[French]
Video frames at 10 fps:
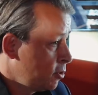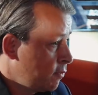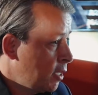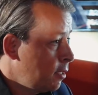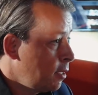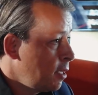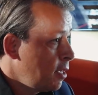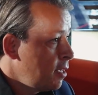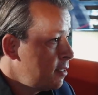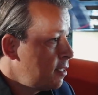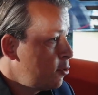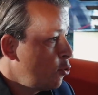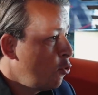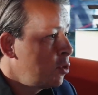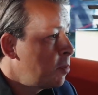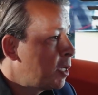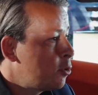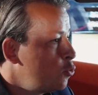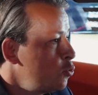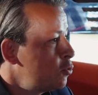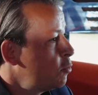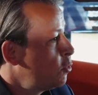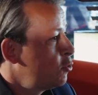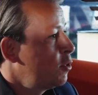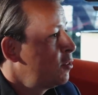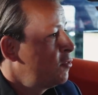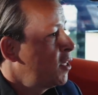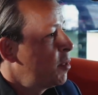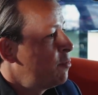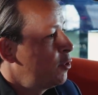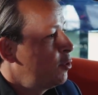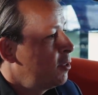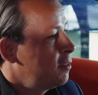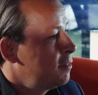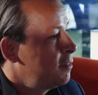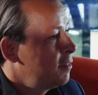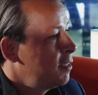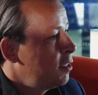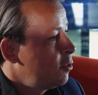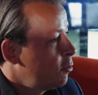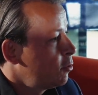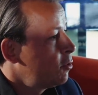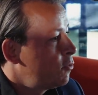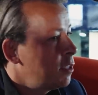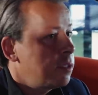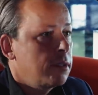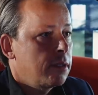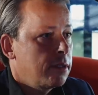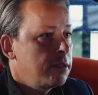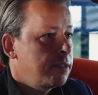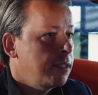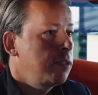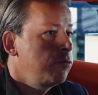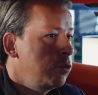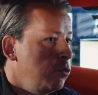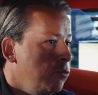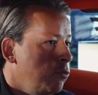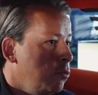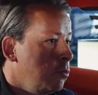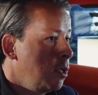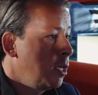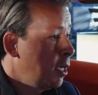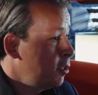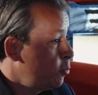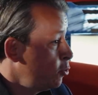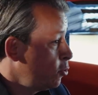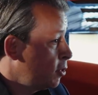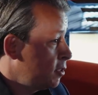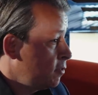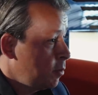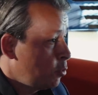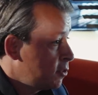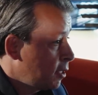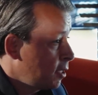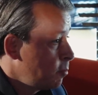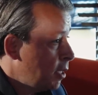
travaille, c'est qu'on n'a pas tous besoin de faire la même voiture. Donc de fait, certaines voitures vont être plutôt réservées pour certaines